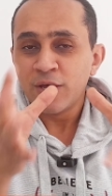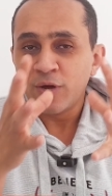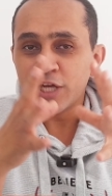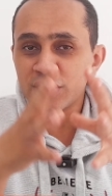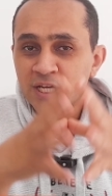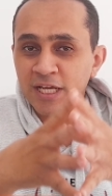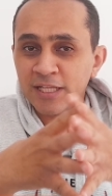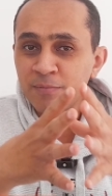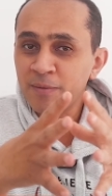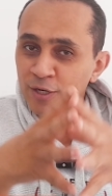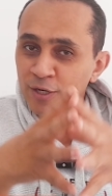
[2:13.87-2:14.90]
عشان كده
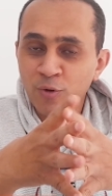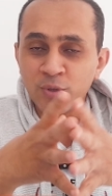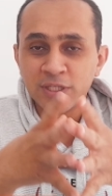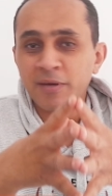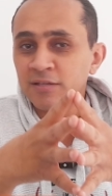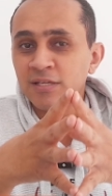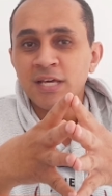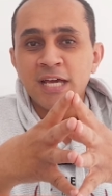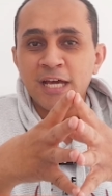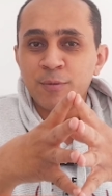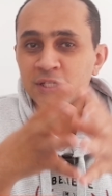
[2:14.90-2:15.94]
بما ان هو طبعا
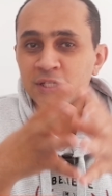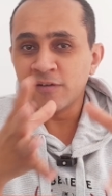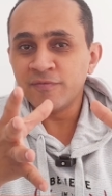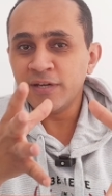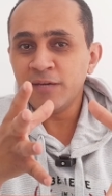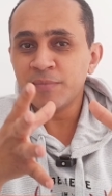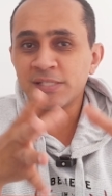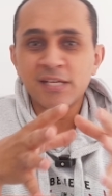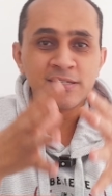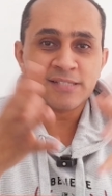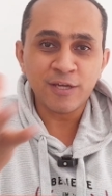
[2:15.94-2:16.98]
المتصفح
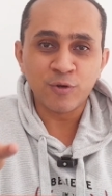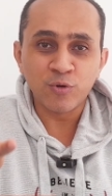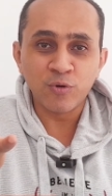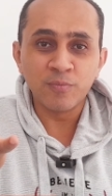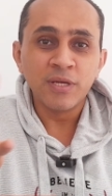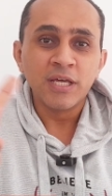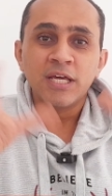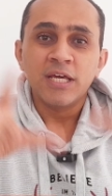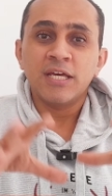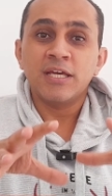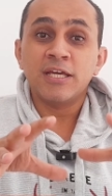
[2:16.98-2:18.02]
مثلا زي كروم
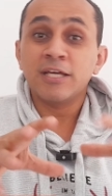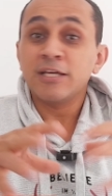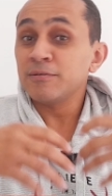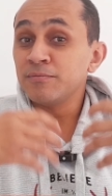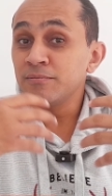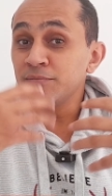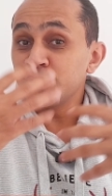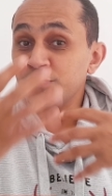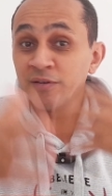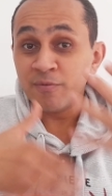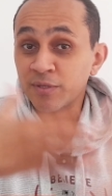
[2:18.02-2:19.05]
آه، مش
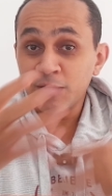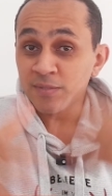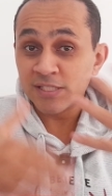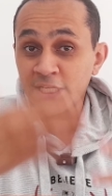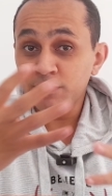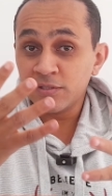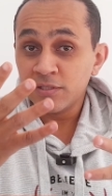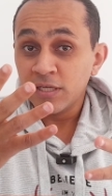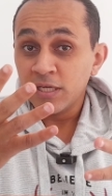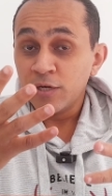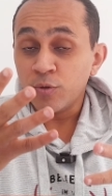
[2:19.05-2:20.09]
بيفهم التايب سكريبت
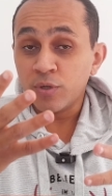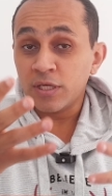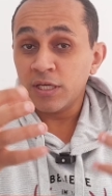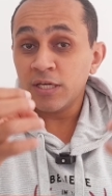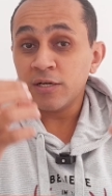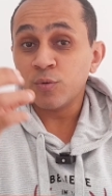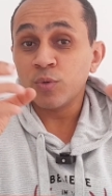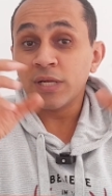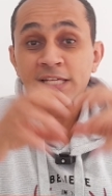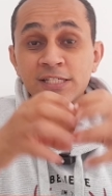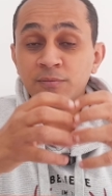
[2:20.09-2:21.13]
اوكي
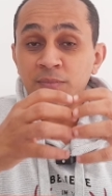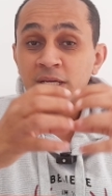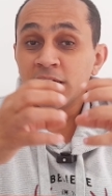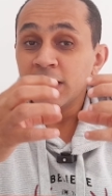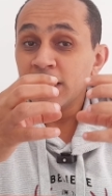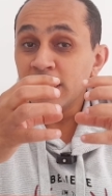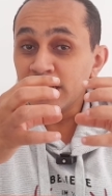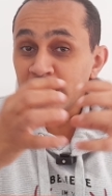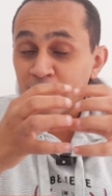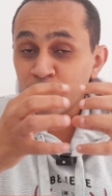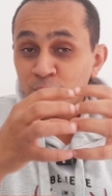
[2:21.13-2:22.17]
ولازم
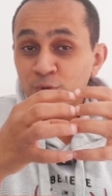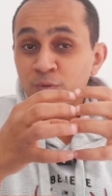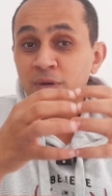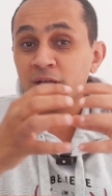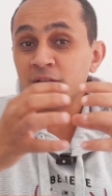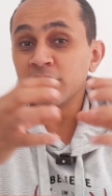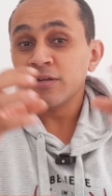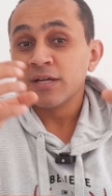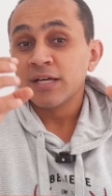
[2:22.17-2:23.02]
الانجولار كومبايلر